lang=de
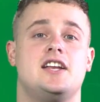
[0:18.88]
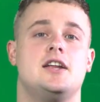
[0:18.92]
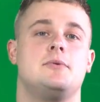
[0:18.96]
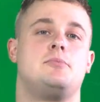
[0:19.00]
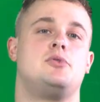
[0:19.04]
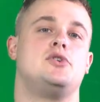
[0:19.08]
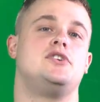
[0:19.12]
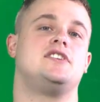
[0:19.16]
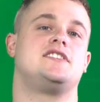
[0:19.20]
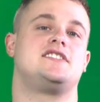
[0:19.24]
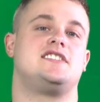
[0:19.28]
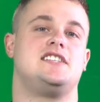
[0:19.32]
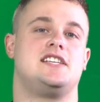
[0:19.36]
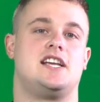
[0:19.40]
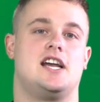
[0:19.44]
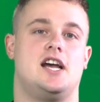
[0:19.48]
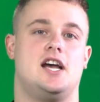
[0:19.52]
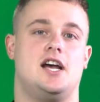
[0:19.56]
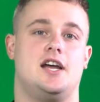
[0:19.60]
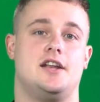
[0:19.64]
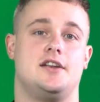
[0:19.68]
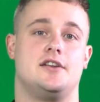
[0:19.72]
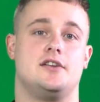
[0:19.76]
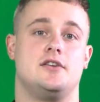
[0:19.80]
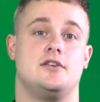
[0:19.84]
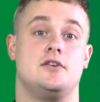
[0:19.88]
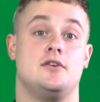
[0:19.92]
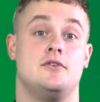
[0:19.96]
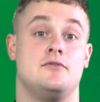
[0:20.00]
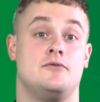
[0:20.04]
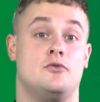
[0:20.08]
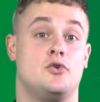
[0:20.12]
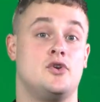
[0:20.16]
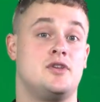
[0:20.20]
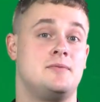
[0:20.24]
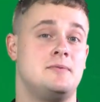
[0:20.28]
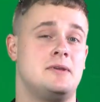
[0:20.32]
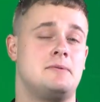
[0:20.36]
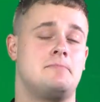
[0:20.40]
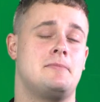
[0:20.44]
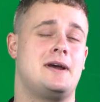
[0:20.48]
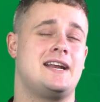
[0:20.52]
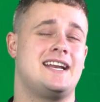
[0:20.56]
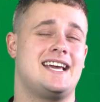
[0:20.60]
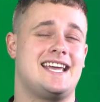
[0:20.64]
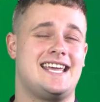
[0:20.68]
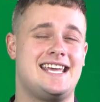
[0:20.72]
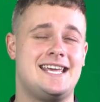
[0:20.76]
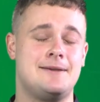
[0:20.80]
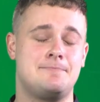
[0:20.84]
in der Bundesliga an, wo ich mit
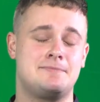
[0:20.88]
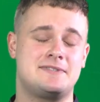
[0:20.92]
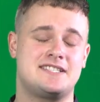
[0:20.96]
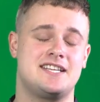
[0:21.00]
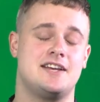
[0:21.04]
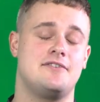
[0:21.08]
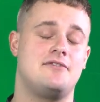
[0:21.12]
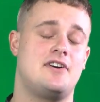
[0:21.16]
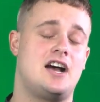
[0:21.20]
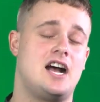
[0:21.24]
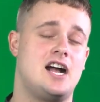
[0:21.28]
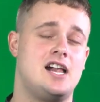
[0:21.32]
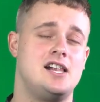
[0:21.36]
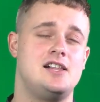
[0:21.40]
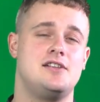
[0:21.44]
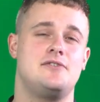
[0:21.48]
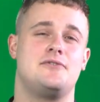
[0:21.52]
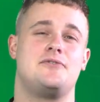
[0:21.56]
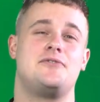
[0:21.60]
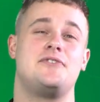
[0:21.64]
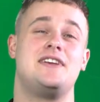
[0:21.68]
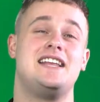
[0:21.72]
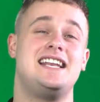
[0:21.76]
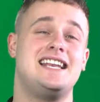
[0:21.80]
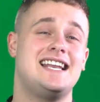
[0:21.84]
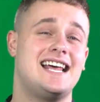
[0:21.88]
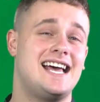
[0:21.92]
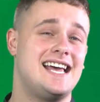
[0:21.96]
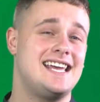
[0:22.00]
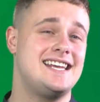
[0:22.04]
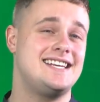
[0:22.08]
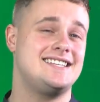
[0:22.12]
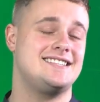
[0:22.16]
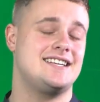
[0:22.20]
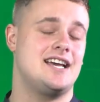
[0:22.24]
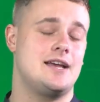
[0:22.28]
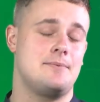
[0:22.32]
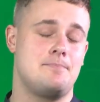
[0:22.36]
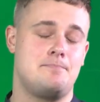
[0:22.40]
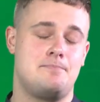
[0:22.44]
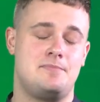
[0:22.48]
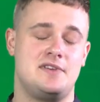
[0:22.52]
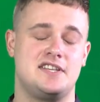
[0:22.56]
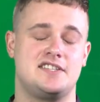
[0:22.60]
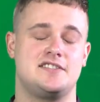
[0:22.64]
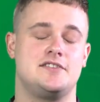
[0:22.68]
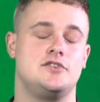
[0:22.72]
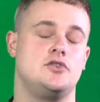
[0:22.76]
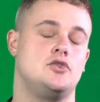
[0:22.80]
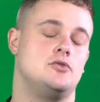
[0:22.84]
meiner Hipster-Wahl vielleicht ein
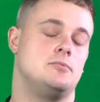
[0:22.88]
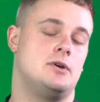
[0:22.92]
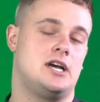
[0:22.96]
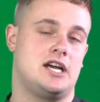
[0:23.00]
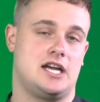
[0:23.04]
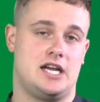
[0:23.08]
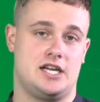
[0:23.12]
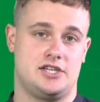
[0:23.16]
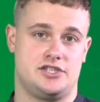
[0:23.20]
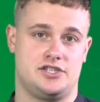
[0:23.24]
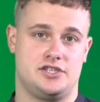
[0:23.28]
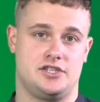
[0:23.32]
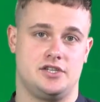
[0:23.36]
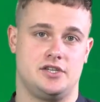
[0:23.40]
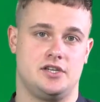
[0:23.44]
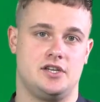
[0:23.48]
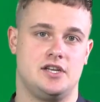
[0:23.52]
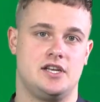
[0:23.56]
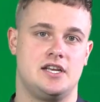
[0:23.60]
bisschen überrasche.